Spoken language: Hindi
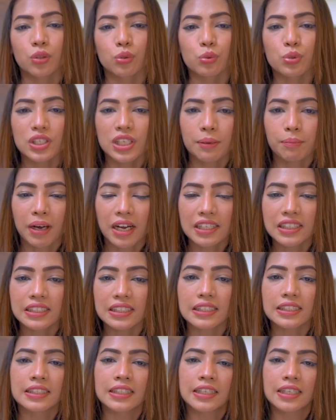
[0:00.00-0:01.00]
दूसरा बात
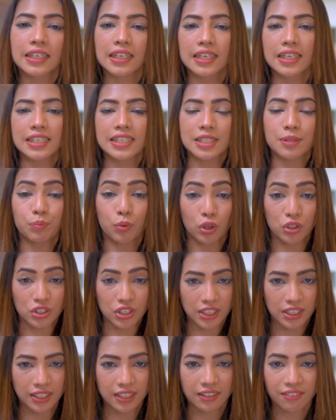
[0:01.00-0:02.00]
करते हैं इस
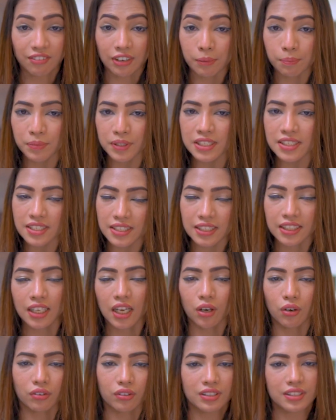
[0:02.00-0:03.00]
प्रोजेक्ट की डेवलपर्स
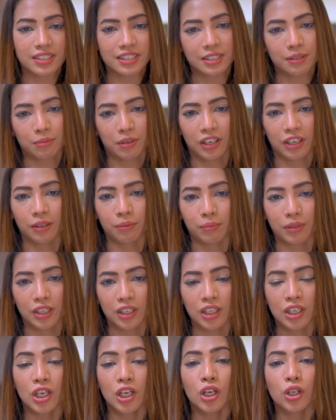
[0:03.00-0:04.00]
या ऑनर्स के बारे में